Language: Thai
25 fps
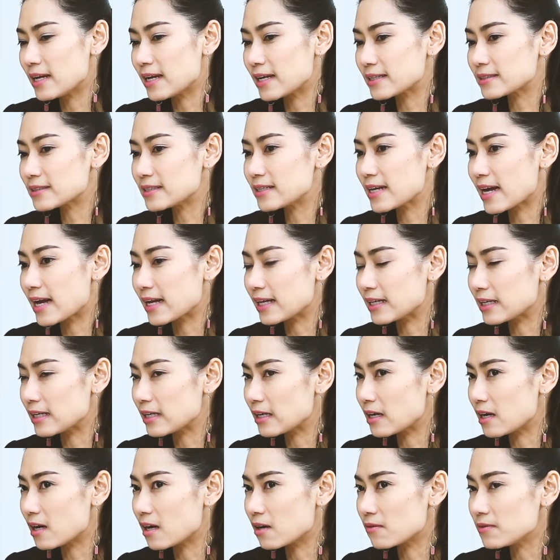ลักษณะ
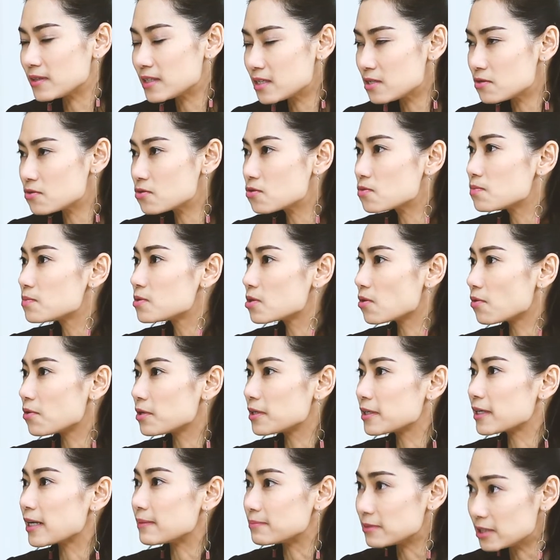วิทยุชุมช
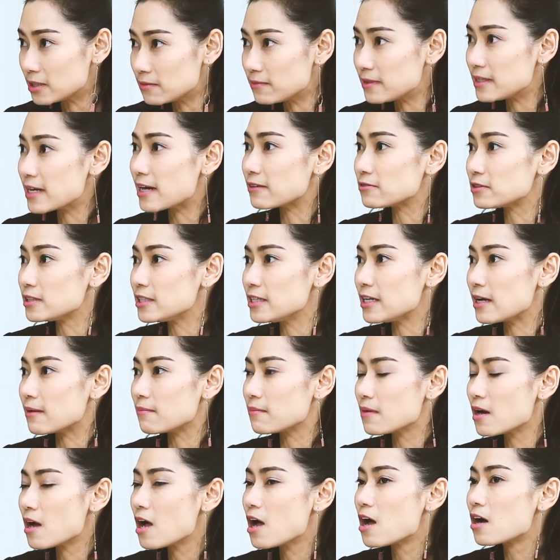นกับทีวีดาวเทีย
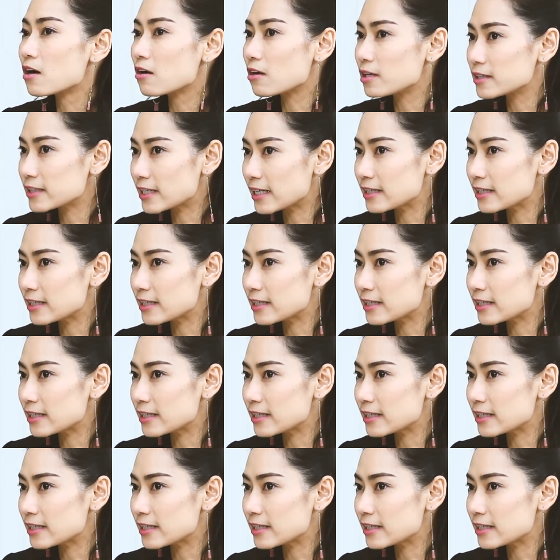มค่อน